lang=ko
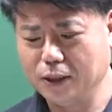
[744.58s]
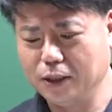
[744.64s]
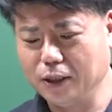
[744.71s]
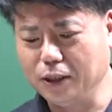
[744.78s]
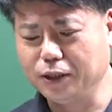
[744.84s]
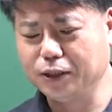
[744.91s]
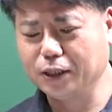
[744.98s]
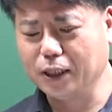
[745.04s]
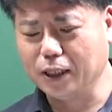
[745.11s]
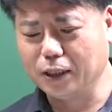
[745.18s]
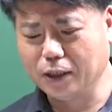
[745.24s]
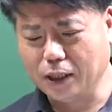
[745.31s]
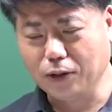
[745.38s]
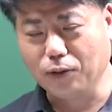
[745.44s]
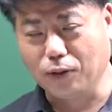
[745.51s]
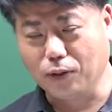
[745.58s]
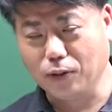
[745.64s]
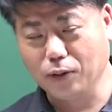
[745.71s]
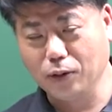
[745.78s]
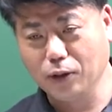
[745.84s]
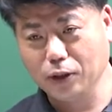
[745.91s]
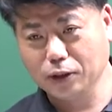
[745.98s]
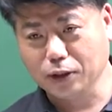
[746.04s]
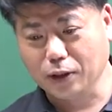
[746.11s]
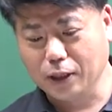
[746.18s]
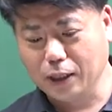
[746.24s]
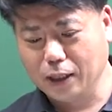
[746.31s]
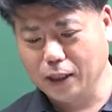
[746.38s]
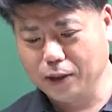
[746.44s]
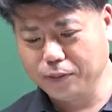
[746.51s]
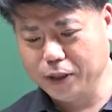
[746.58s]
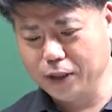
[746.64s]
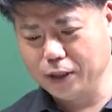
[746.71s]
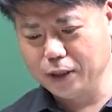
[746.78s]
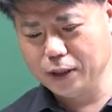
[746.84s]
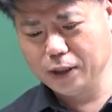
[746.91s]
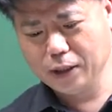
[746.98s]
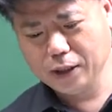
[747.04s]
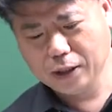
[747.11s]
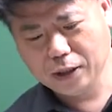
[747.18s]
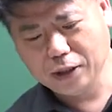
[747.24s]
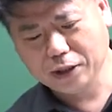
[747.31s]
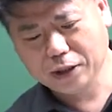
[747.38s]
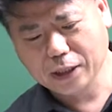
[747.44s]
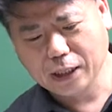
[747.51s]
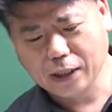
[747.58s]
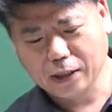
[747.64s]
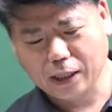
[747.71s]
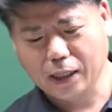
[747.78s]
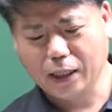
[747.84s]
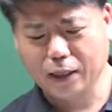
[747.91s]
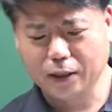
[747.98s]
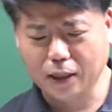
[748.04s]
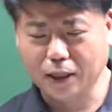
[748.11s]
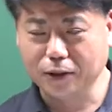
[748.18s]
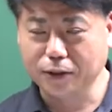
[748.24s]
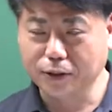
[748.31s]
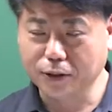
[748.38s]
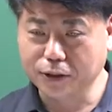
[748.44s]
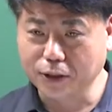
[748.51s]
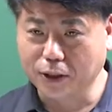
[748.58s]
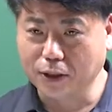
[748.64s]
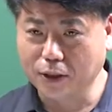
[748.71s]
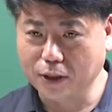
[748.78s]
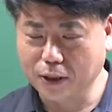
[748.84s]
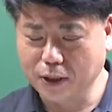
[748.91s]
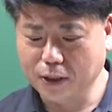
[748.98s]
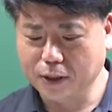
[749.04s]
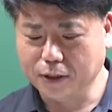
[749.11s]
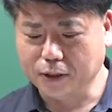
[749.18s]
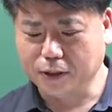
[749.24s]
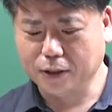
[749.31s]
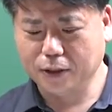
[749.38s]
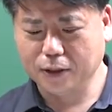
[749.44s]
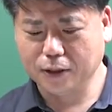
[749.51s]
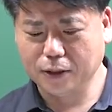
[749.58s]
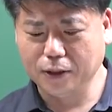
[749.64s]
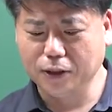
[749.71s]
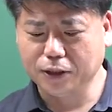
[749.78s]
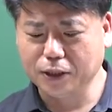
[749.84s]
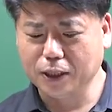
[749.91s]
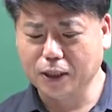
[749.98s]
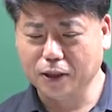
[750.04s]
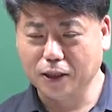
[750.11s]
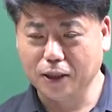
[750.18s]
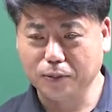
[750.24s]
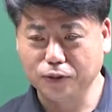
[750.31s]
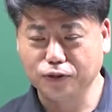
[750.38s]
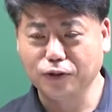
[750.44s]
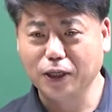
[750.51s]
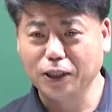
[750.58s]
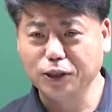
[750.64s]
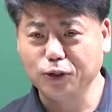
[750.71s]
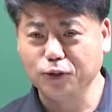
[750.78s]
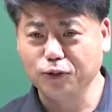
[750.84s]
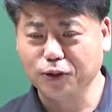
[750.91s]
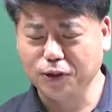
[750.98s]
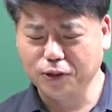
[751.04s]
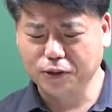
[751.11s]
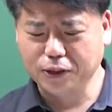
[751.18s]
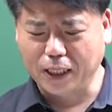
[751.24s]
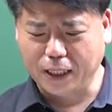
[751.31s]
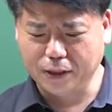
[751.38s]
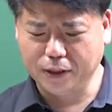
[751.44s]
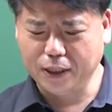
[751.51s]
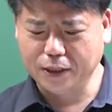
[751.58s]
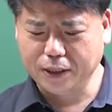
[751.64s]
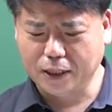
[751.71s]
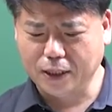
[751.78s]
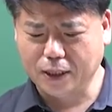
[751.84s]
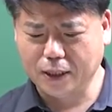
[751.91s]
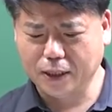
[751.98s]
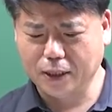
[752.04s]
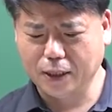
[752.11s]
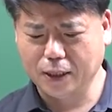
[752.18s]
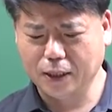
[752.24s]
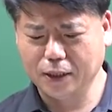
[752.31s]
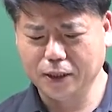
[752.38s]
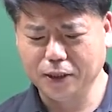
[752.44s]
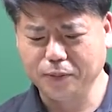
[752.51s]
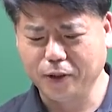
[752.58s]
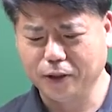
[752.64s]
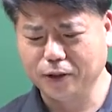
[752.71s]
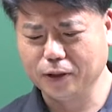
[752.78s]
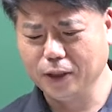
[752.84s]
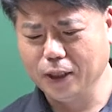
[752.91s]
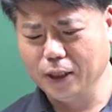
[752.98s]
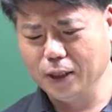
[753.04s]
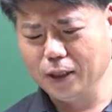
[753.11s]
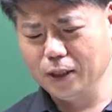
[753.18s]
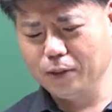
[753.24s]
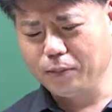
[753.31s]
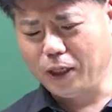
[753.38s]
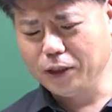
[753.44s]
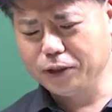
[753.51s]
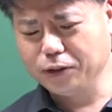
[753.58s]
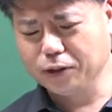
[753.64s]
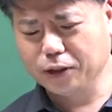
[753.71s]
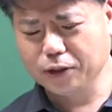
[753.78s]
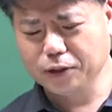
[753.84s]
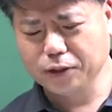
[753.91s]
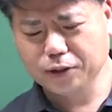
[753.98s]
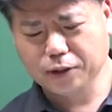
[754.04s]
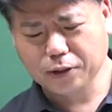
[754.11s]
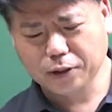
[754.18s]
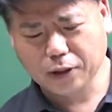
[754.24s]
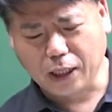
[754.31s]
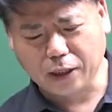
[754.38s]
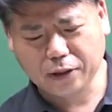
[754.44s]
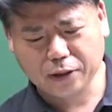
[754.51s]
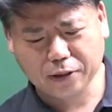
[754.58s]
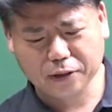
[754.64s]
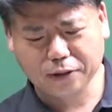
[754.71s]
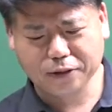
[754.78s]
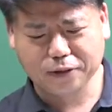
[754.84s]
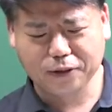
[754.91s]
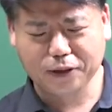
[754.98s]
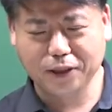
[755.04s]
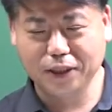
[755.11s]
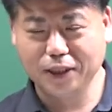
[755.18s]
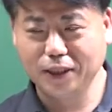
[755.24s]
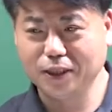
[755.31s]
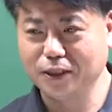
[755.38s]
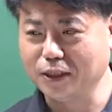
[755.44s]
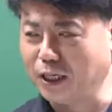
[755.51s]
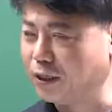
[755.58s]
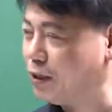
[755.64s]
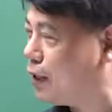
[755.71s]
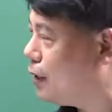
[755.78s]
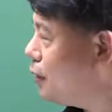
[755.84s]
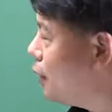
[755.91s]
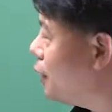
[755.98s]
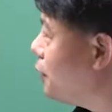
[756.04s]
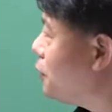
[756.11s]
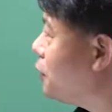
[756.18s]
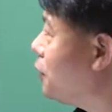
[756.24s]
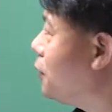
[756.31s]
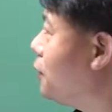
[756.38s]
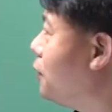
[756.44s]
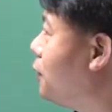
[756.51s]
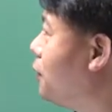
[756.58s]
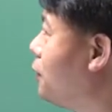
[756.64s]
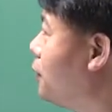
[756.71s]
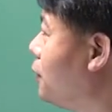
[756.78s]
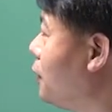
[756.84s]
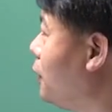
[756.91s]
일치가 되고 전압이 일치가 돼야 되는 거죠. 아, 일치가 안 되면 순환전류 걸려서 안 되잖아. 2번 발전기 극성을 같은 극성끼리 당연한 얘기죠.